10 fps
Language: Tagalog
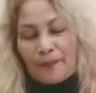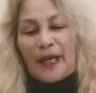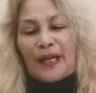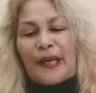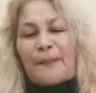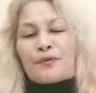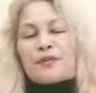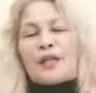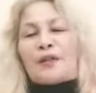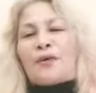Pagkatapos
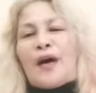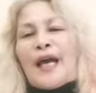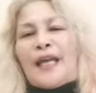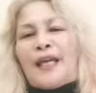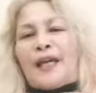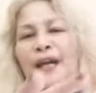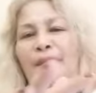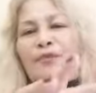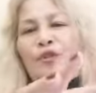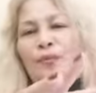nito ay
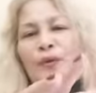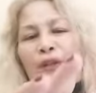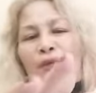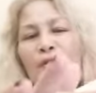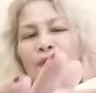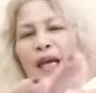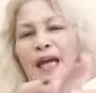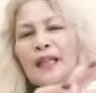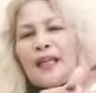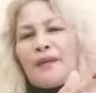i-rub nyo po ito
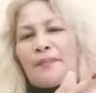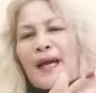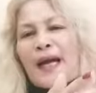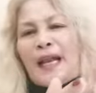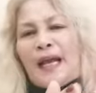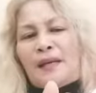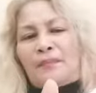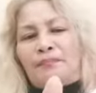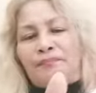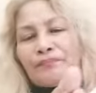sa ating
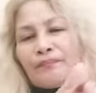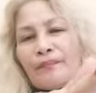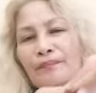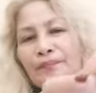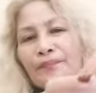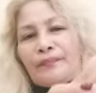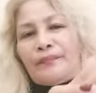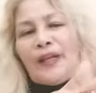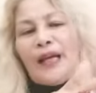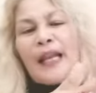pangalan.
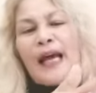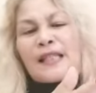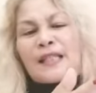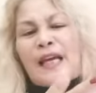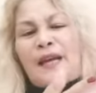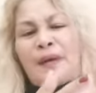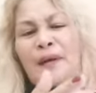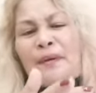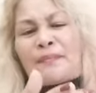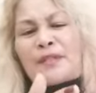Lahat dyan
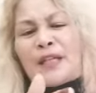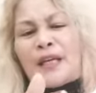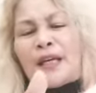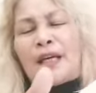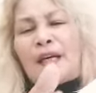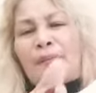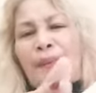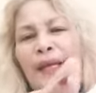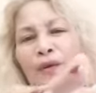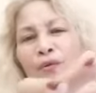mga mamsi
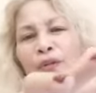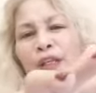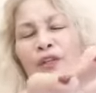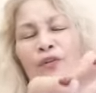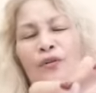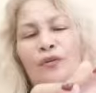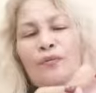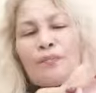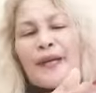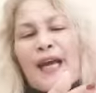paikutin nyo
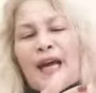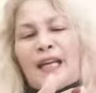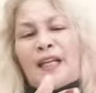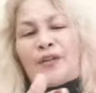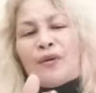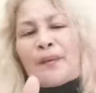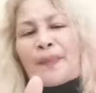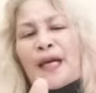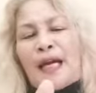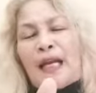yun, padaanan nyo ang
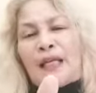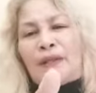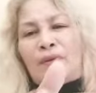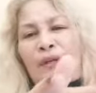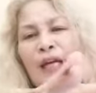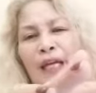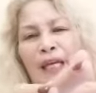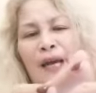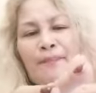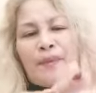pangalan nyo na
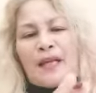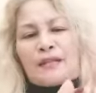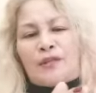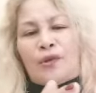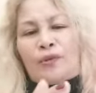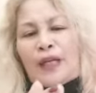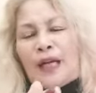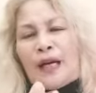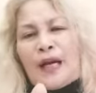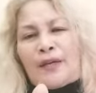ihaplas nyo
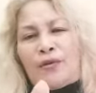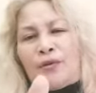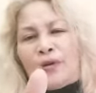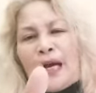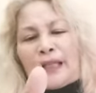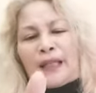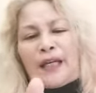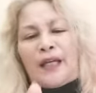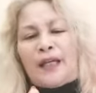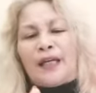talaga yung
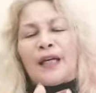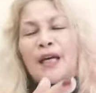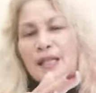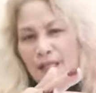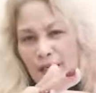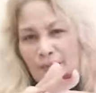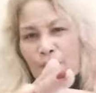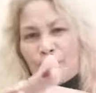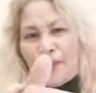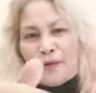ating
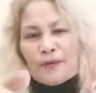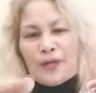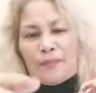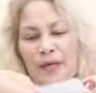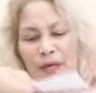cinnamon powder